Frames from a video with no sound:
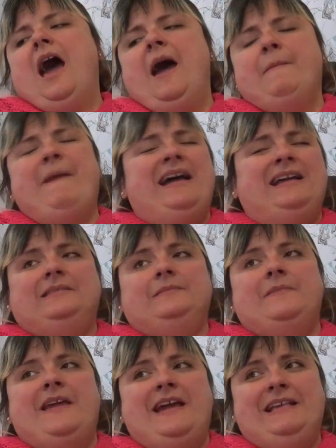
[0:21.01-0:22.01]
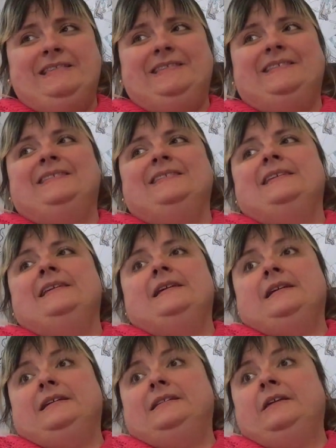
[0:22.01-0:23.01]
Am 8. März,
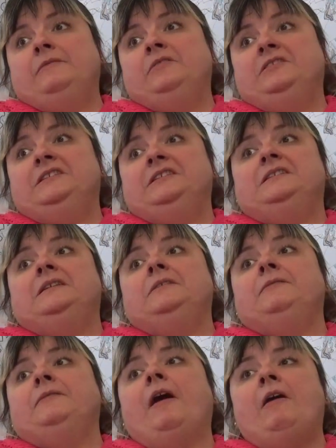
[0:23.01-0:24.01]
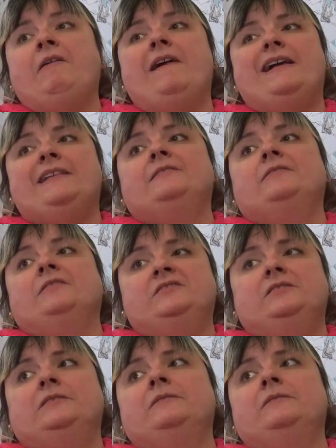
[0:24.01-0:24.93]
da wird die Frau als solche